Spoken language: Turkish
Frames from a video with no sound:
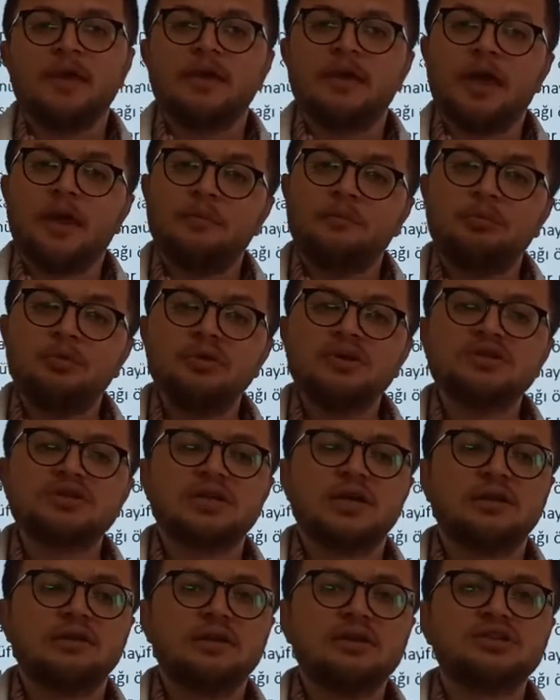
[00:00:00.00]
Yani bu
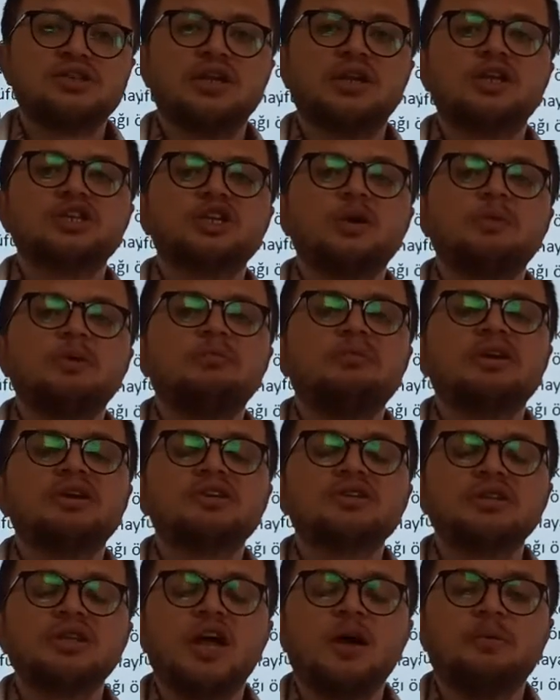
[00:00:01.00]
insanlar çalışabilmek
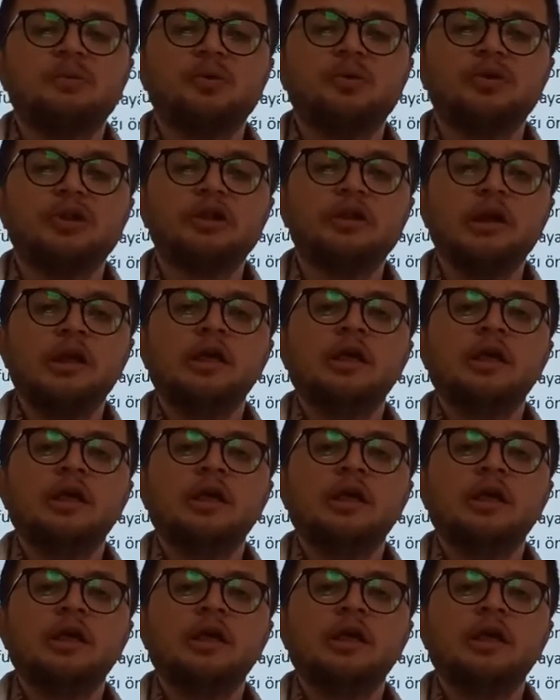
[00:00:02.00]
için ne yapıyorlar?